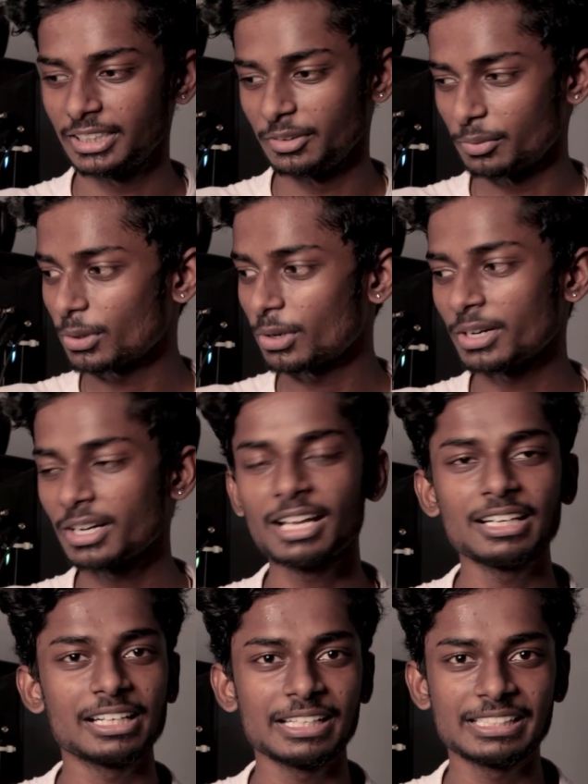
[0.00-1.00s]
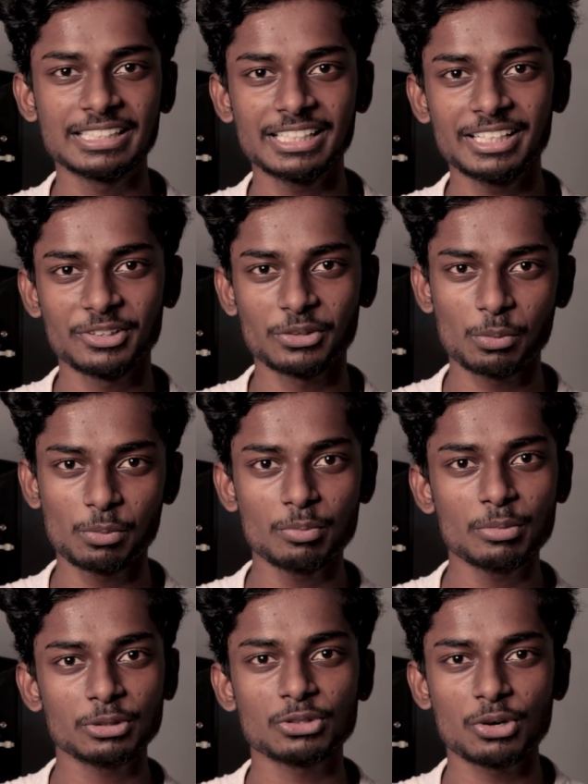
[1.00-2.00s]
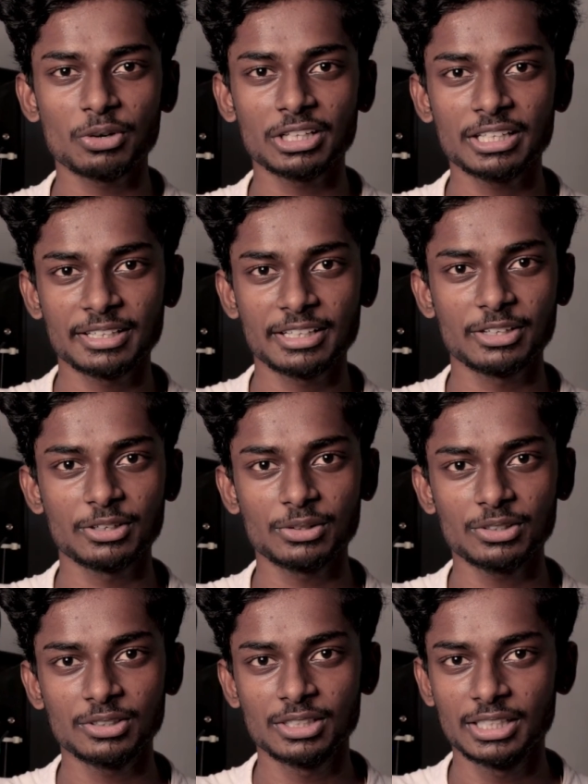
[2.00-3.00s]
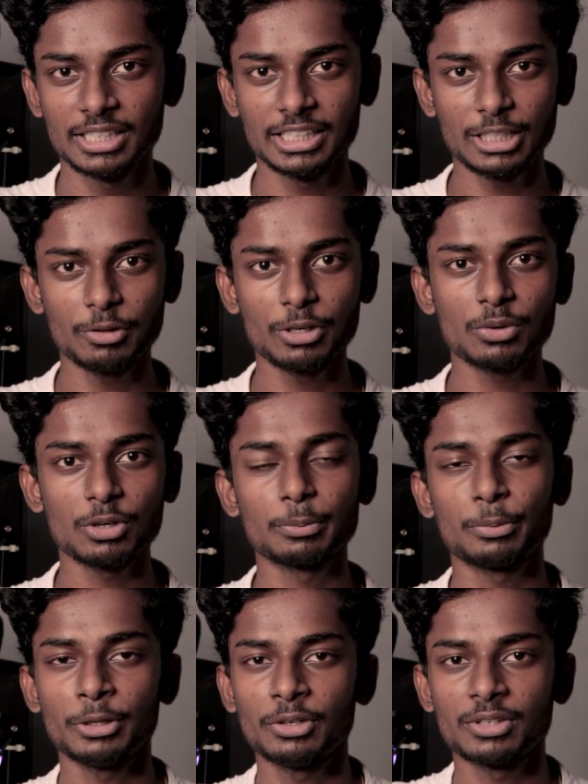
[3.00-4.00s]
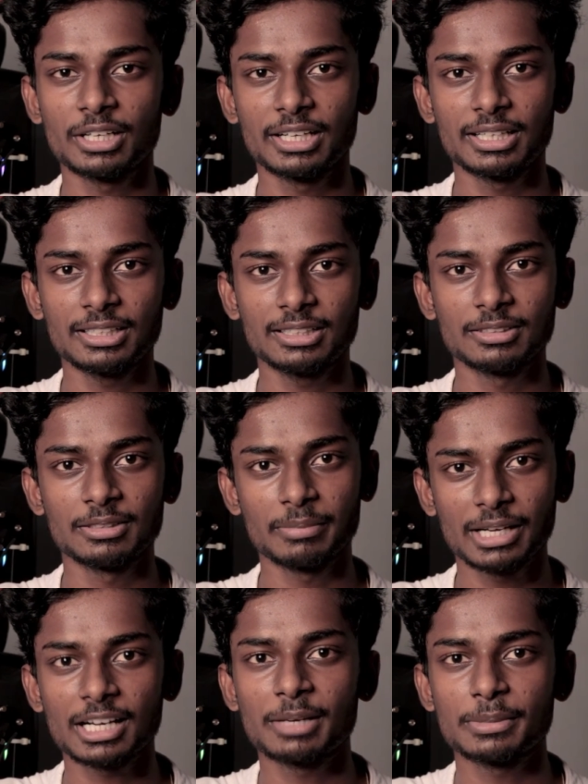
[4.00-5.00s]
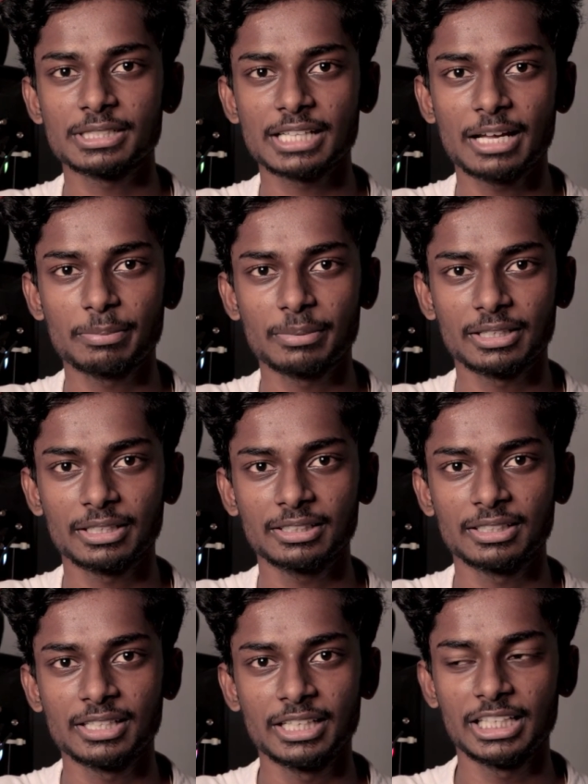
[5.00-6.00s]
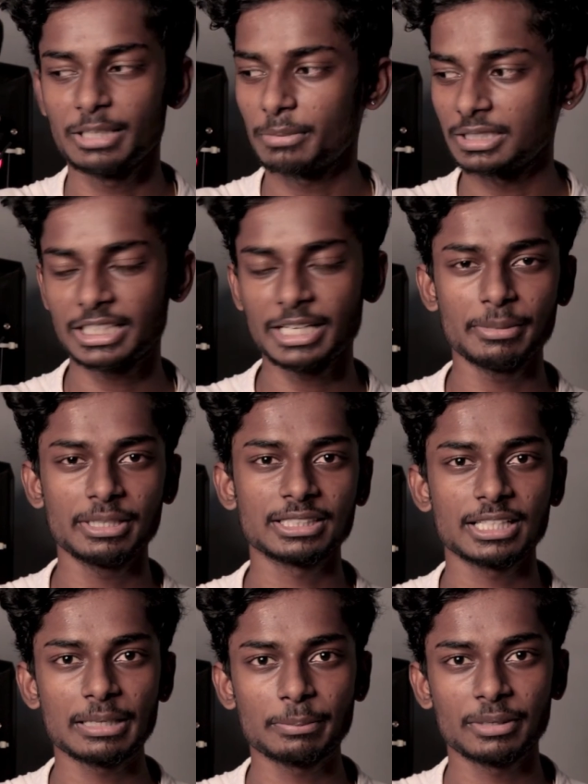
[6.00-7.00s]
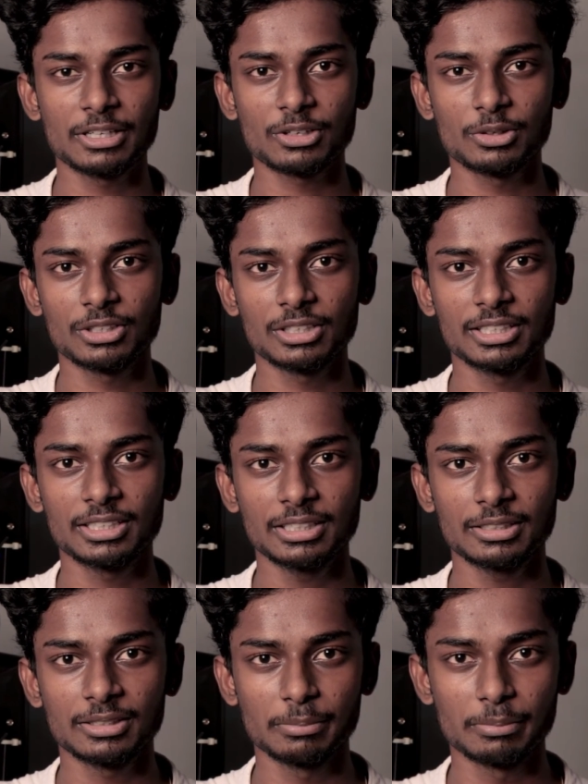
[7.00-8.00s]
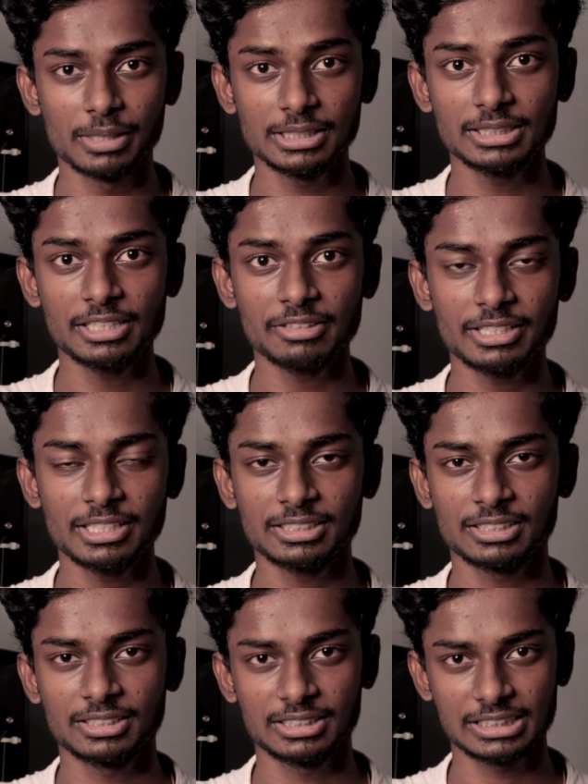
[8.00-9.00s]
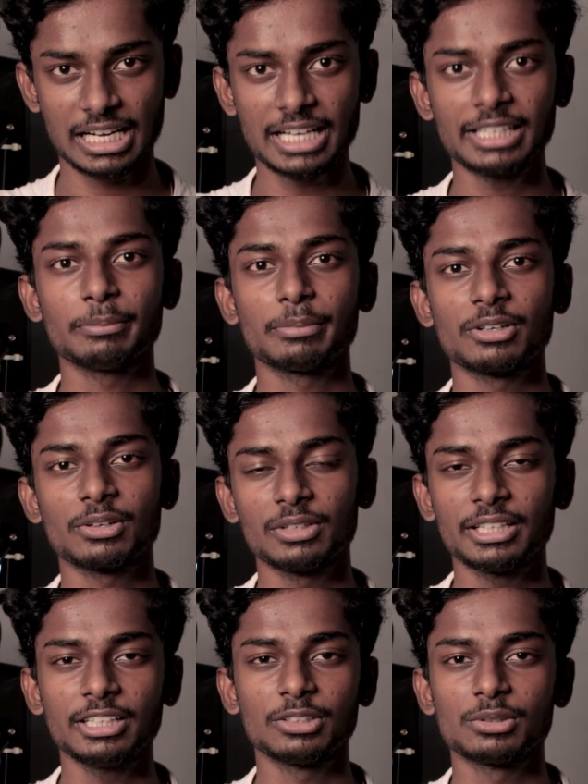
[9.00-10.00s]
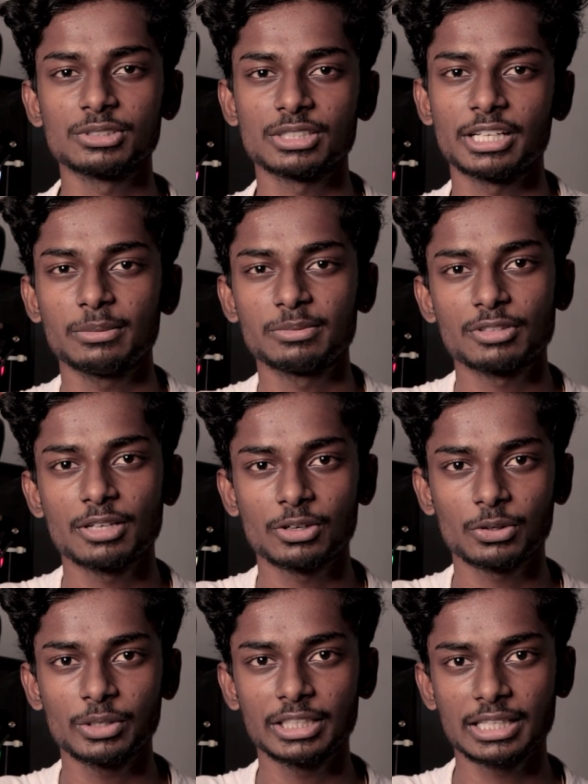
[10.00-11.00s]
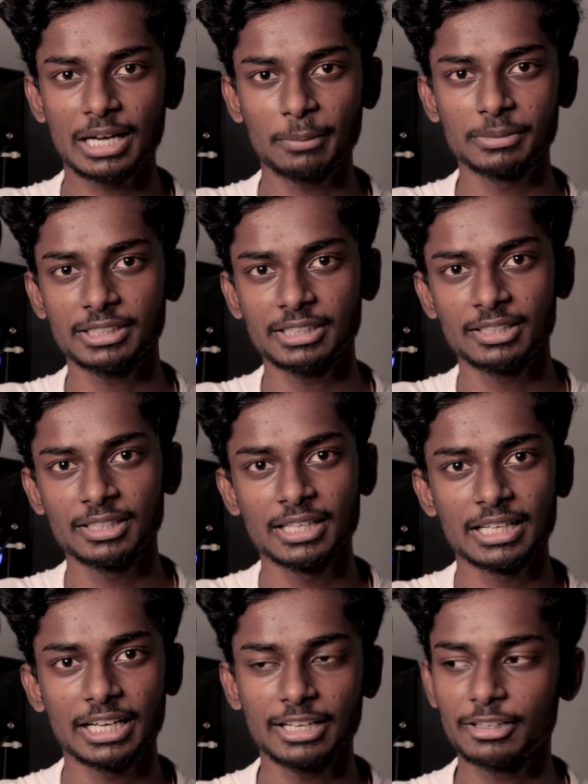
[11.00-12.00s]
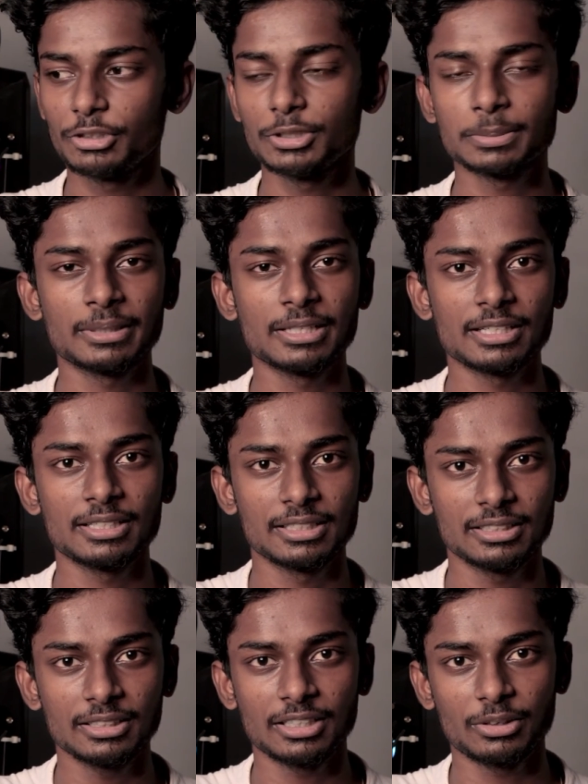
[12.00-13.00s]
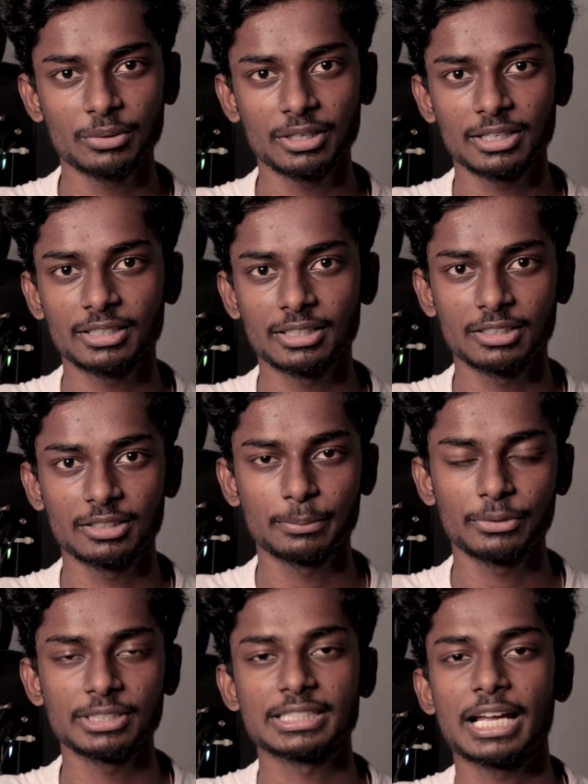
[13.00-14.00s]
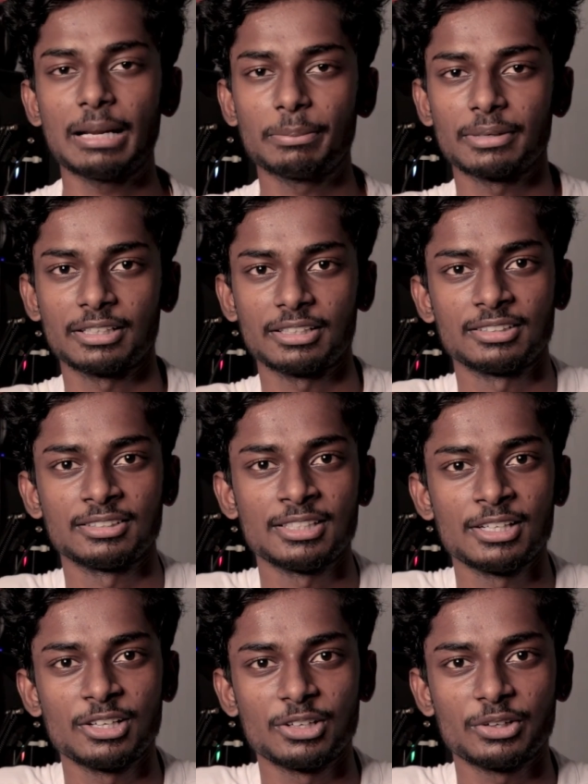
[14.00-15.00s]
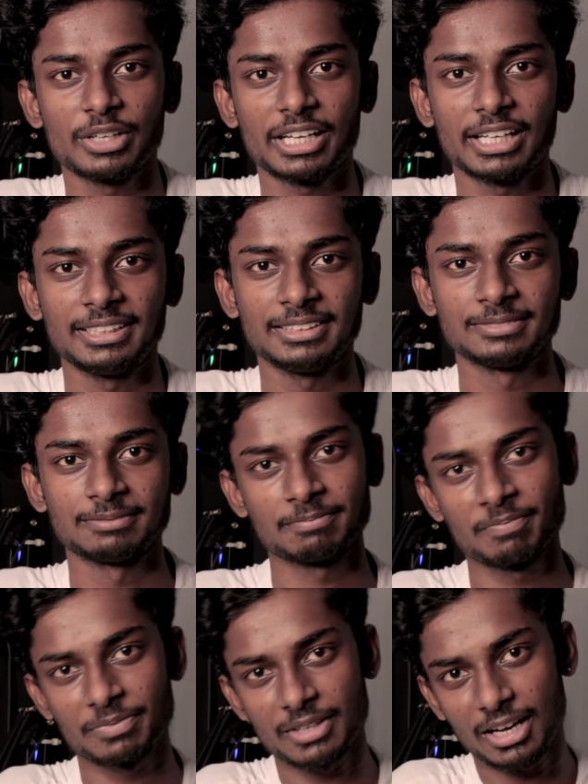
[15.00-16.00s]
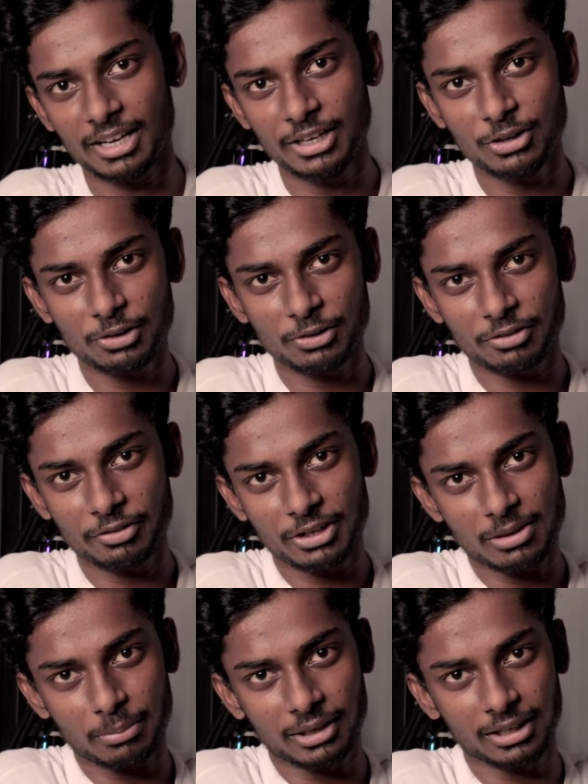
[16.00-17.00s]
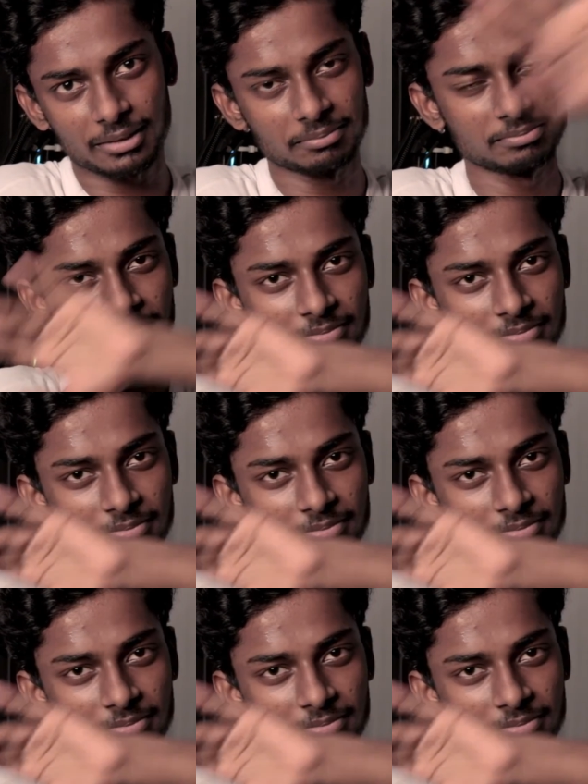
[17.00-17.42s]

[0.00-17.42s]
இவ்வளோ நாள் கழித்து ரொம்ப ஸ்லோவாக தான் ஏறியிருக்கோம் இந்த வீடியோ உங்களுக்கு பிடிக்கும்னு நினைக்கிறேன் மறக்காமல் ஷேர் பண்ணுங்கள் இந்த மாதிரி ஸ்ட்ரீமிங் செட்டப் பண்ணுறவங்களுக்கு பட்ஜெட் வைஸ் ஸ்டார்டிங் பண்ணுறவங்களுக்கு இது கொஞ்சம் ஹெல்ப்ஃபுல்லாக இருக்கும் இதை காமிச்சு என்னென்ன யூஸ் பண்ணுறேன்னு அவங்ககிட்ட போய் ஷேர் பண்ணுங்கள் ஓகே இன்னொன்று ஒரு வீடியோவில் பார்க்கலாம்